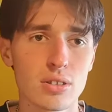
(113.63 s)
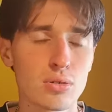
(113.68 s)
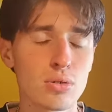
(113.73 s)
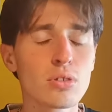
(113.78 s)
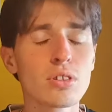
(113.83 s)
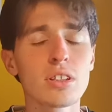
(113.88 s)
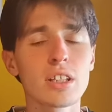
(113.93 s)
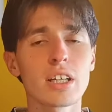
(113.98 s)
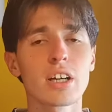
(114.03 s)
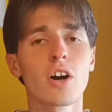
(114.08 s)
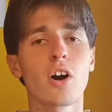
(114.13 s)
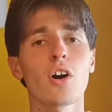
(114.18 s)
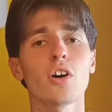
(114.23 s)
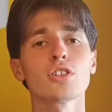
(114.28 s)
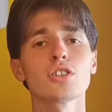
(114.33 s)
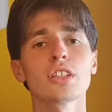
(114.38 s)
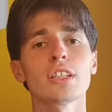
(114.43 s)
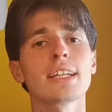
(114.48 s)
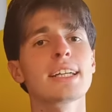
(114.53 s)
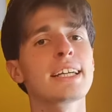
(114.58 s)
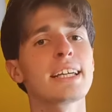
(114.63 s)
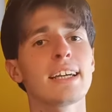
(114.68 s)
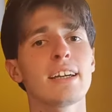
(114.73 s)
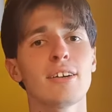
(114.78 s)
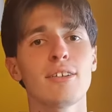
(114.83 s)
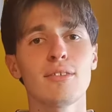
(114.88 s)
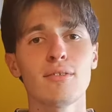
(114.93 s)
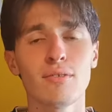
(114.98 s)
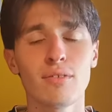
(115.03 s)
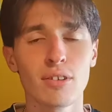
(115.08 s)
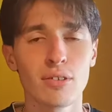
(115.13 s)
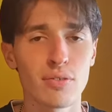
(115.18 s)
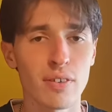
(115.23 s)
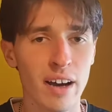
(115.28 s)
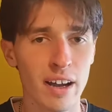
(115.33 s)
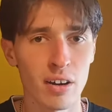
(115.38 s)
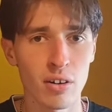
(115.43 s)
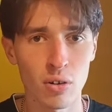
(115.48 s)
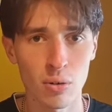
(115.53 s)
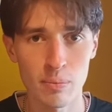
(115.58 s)
tutte cose che vi
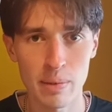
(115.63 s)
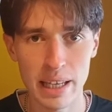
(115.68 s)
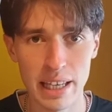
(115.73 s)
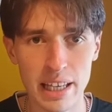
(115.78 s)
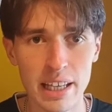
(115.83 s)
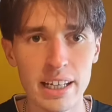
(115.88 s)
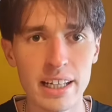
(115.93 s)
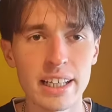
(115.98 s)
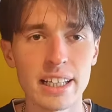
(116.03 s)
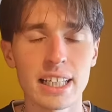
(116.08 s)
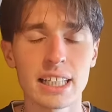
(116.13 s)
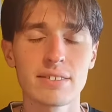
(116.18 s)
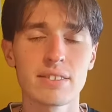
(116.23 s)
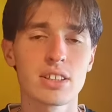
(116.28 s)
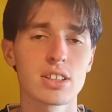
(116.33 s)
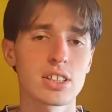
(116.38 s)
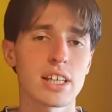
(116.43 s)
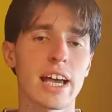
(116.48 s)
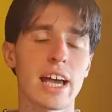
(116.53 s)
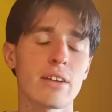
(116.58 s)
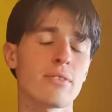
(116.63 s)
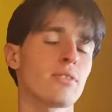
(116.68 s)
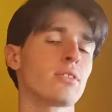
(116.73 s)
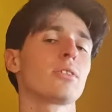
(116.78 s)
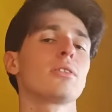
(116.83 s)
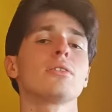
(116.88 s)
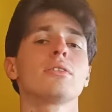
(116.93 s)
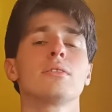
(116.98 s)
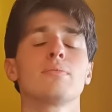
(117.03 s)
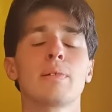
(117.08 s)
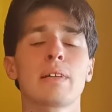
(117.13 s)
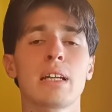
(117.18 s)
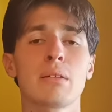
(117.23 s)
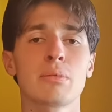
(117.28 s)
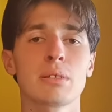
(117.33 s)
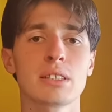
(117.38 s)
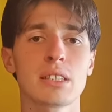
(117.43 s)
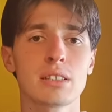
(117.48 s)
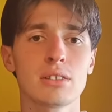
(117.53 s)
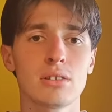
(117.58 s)
fanno bene, che vi servono per le
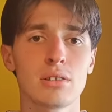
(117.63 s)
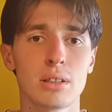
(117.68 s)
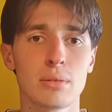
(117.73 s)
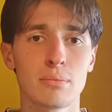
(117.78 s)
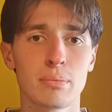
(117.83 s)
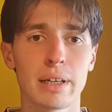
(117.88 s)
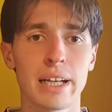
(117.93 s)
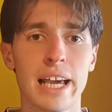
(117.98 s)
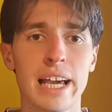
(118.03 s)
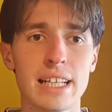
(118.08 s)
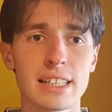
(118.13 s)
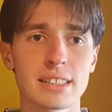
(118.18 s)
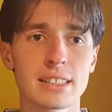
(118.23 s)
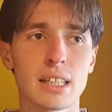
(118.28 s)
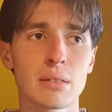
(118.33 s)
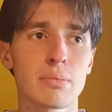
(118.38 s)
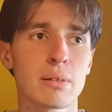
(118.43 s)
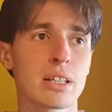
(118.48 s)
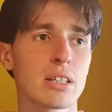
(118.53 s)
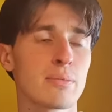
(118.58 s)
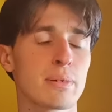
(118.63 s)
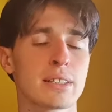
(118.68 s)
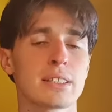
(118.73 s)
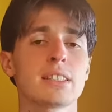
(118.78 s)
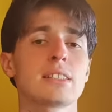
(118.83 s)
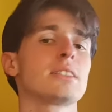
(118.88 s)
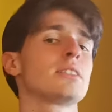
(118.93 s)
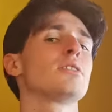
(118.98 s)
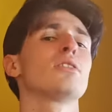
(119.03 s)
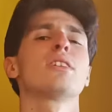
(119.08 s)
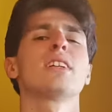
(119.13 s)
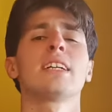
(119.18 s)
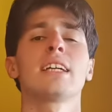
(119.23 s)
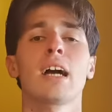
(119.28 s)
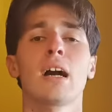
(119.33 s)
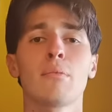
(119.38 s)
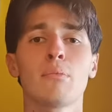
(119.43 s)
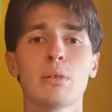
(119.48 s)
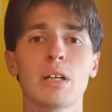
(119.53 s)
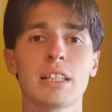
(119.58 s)
prestazioni in palestra, per le prestazioni in
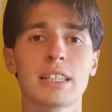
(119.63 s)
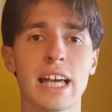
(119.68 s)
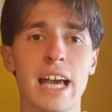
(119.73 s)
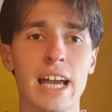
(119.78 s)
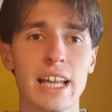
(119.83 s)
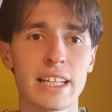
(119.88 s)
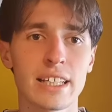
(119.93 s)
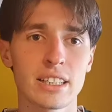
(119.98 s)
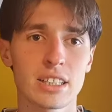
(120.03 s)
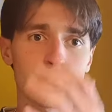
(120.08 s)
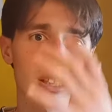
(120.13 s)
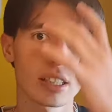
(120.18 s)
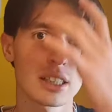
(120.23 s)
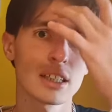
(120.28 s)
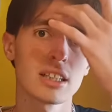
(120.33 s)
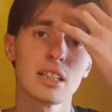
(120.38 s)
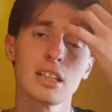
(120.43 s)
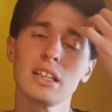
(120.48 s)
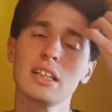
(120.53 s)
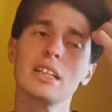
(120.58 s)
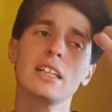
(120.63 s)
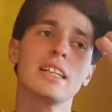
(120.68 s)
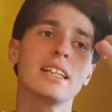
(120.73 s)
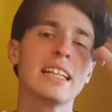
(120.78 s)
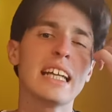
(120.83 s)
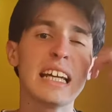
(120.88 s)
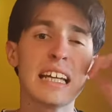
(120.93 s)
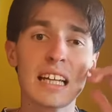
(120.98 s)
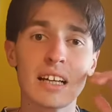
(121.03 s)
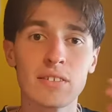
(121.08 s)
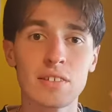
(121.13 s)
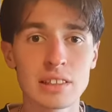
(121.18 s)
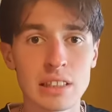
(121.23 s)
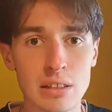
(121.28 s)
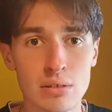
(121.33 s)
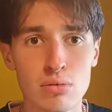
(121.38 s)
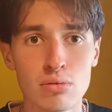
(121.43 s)
campo da tennis, nella vita di